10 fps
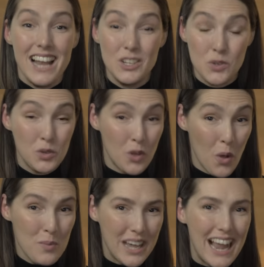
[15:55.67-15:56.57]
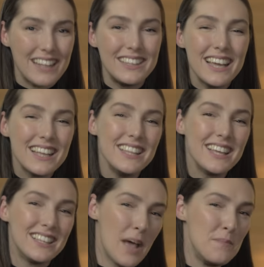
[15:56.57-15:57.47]
Les jeux d'ombre et la
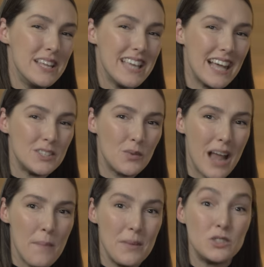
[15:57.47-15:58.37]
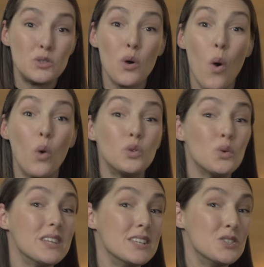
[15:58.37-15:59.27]
technique d'application de la peinture
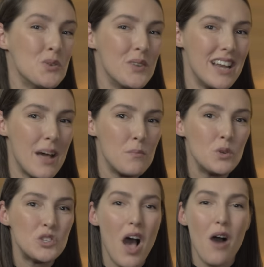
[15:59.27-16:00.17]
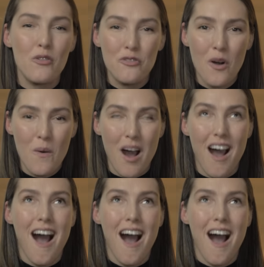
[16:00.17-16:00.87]
autour des yeux et de la bouche en font